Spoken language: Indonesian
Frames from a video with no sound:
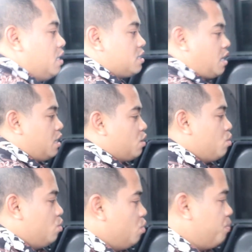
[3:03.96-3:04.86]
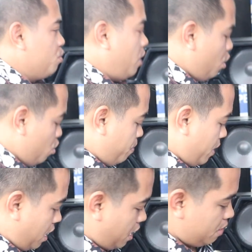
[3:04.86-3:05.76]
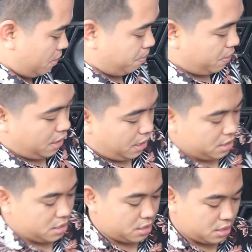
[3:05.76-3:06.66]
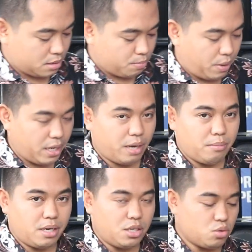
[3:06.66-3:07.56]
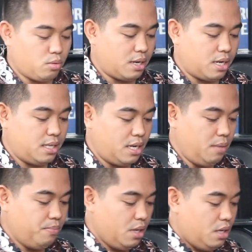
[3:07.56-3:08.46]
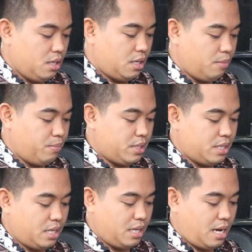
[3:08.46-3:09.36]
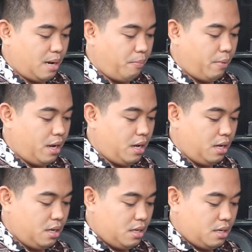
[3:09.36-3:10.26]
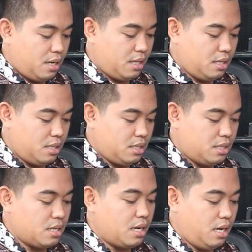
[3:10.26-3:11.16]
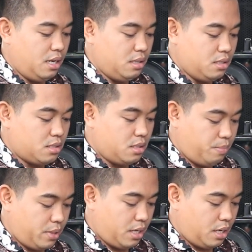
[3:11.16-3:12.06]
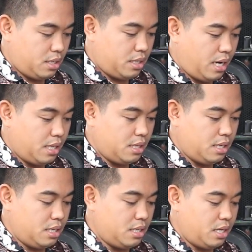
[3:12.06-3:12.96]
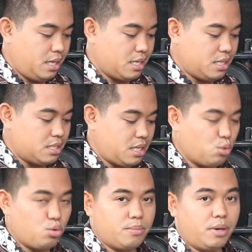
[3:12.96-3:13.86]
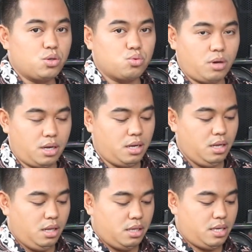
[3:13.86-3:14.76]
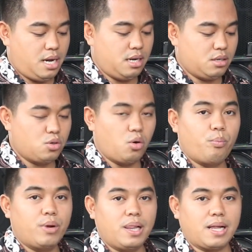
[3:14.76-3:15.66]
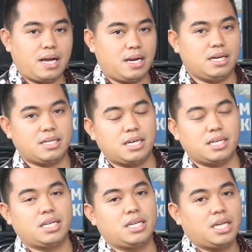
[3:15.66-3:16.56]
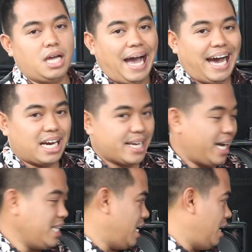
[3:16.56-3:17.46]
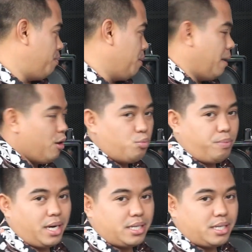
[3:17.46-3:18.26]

satu buah super AK15 bagaimana suaranya dan bedanya apa nanti dengan speaker DAT D152 yang double kanan dan kiri harganya lebih mahal per